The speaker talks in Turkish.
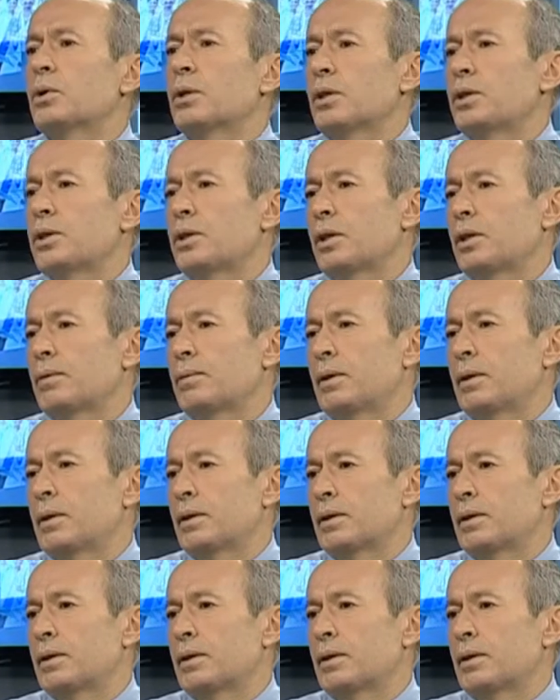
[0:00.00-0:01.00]

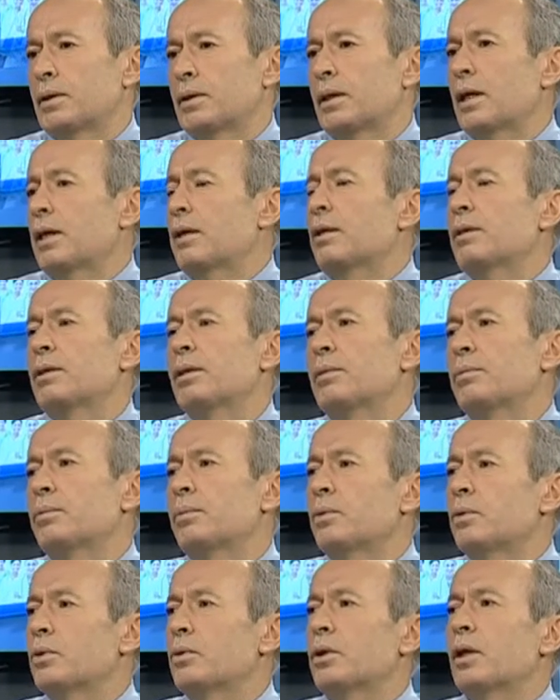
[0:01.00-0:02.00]
yaşayabilirsiniz. Yani ki
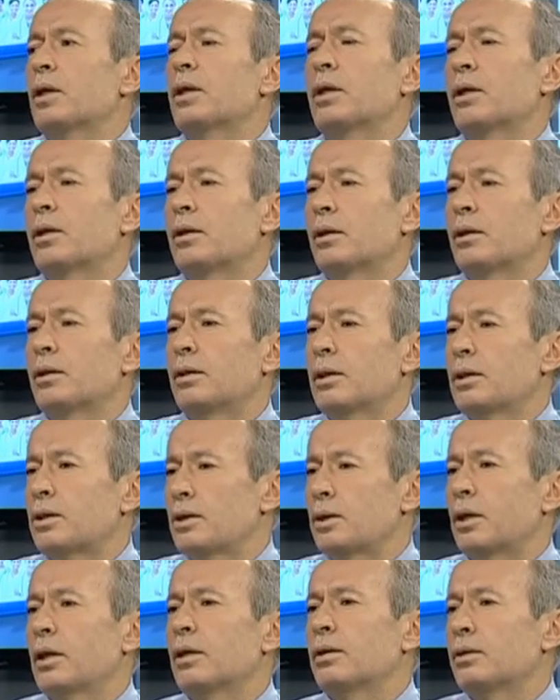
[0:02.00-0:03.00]
bunu da e,
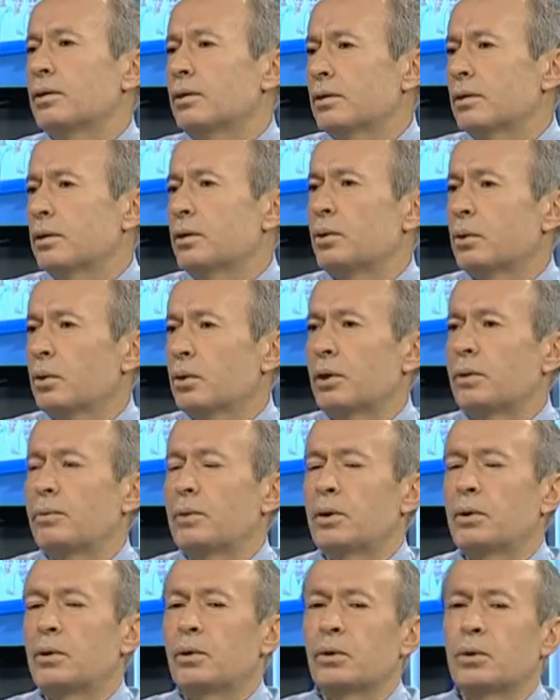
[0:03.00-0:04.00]
yaşandığını da
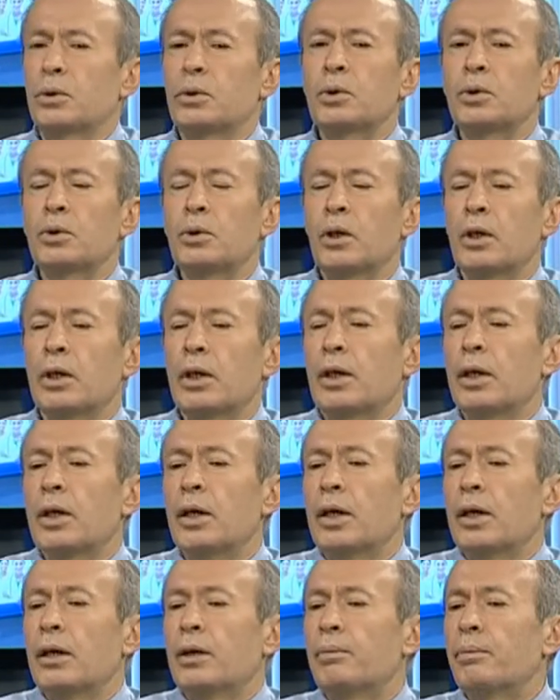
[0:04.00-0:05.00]
görebiliyoruz.
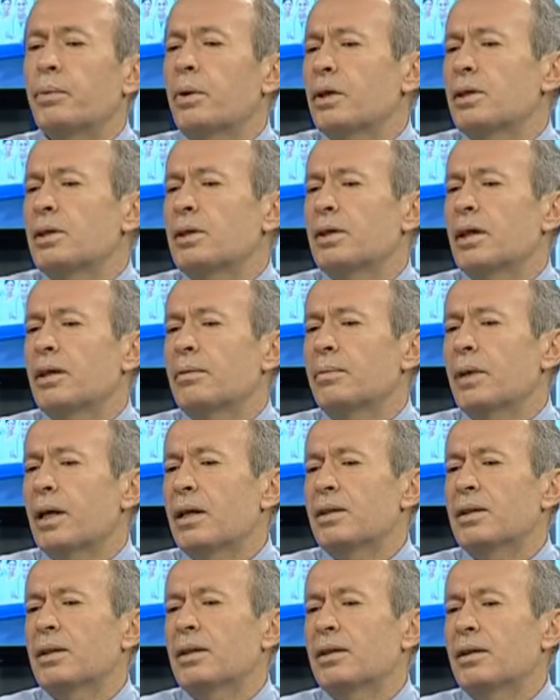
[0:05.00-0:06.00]
Bu açıdan
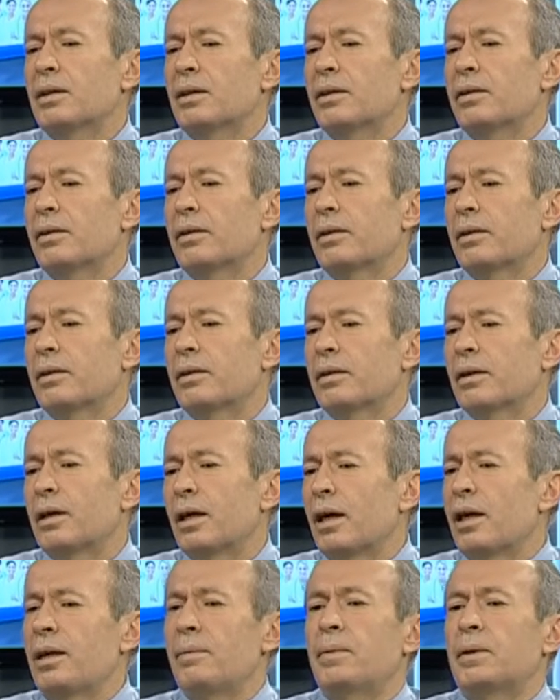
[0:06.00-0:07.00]
bence hani e,
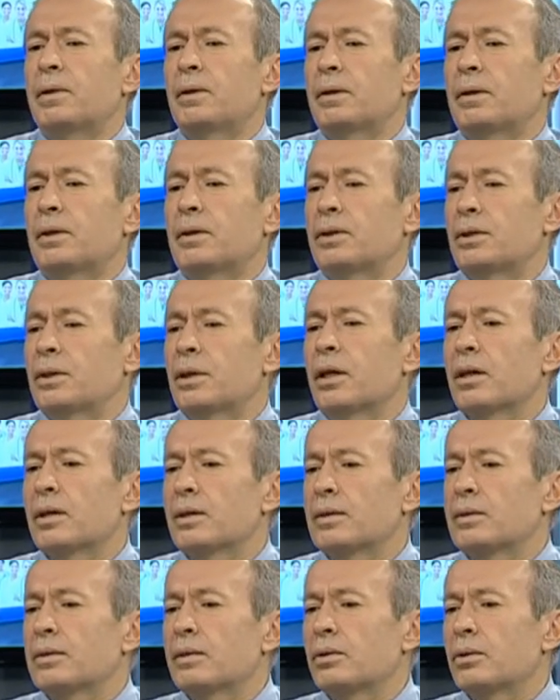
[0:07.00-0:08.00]
elbette ki
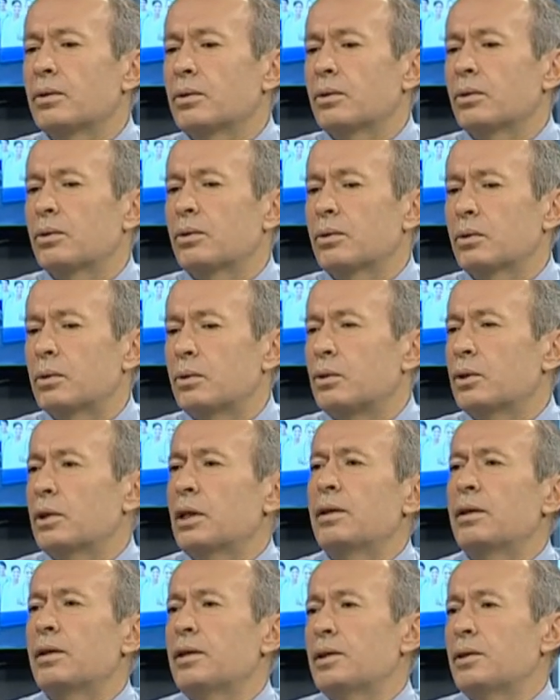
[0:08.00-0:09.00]
cihazların
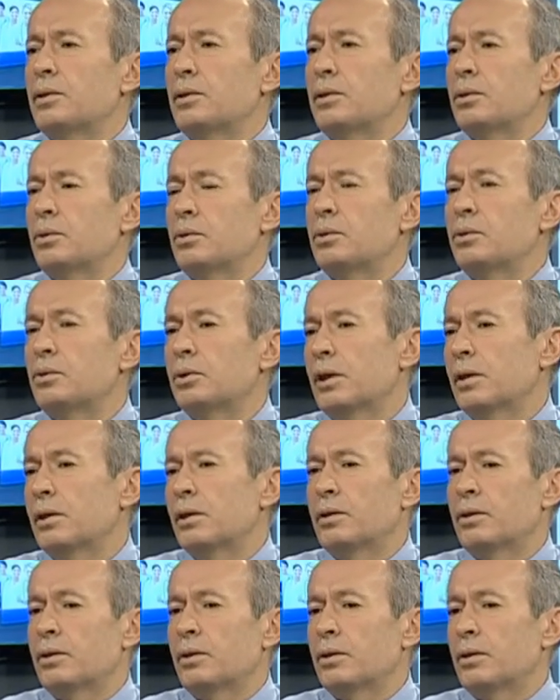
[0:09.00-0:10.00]
güncelleş, güncel
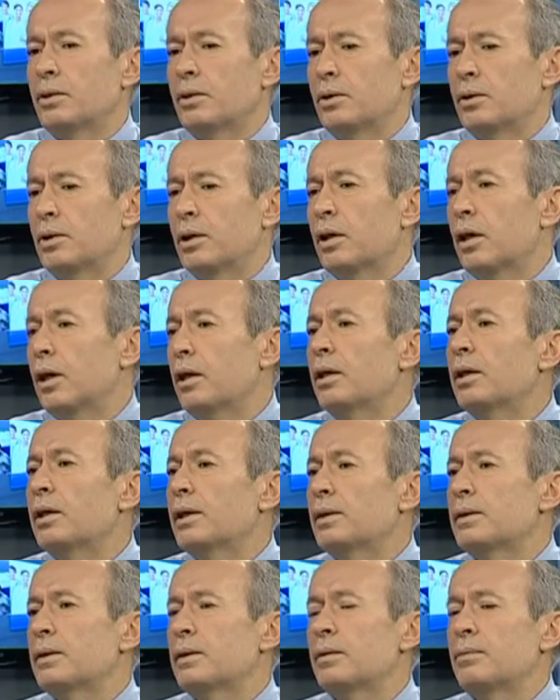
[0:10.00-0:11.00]
e, hale
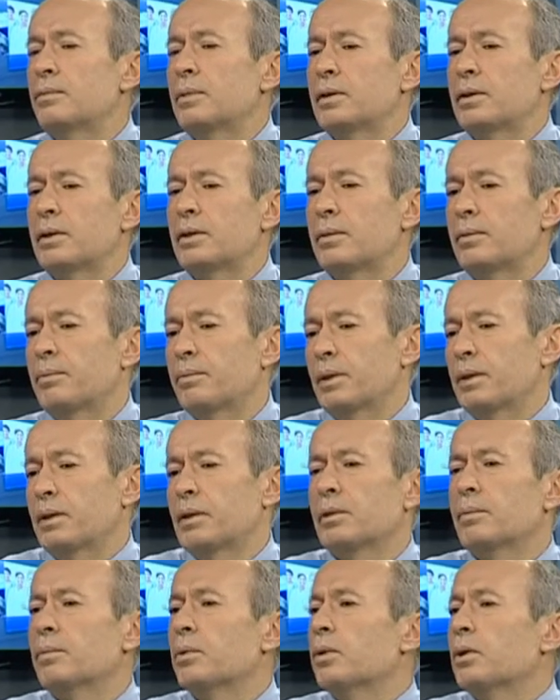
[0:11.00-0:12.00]
getirilmesi bir
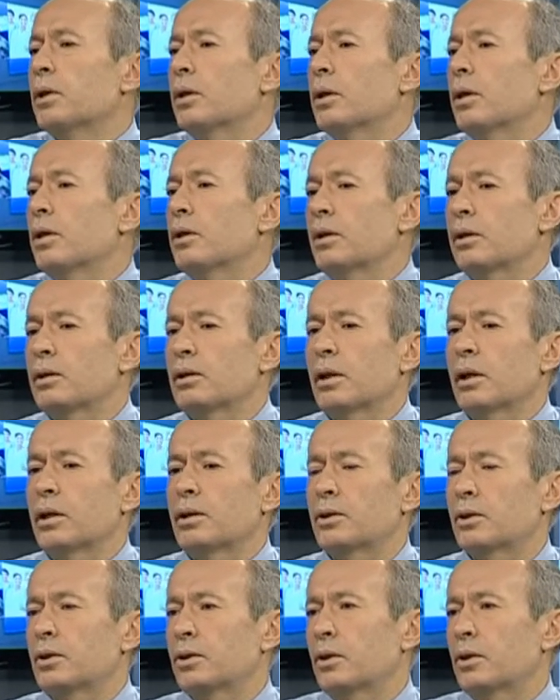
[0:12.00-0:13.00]
takım olanakları yani da
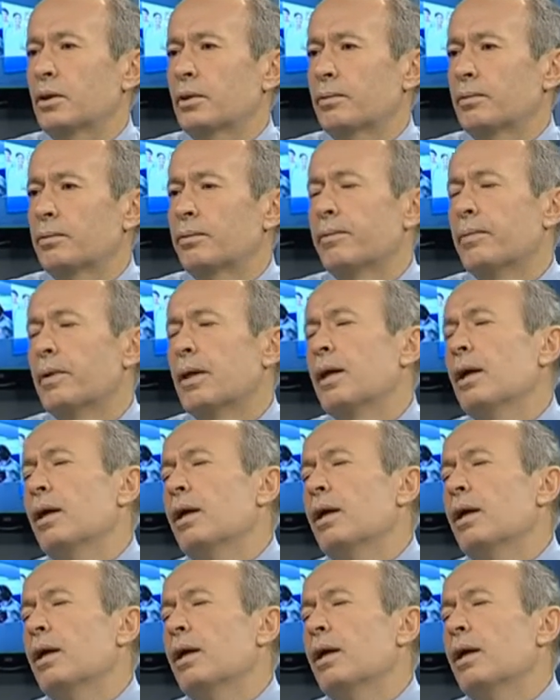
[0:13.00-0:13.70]
son arttırıyor. teknolojiyi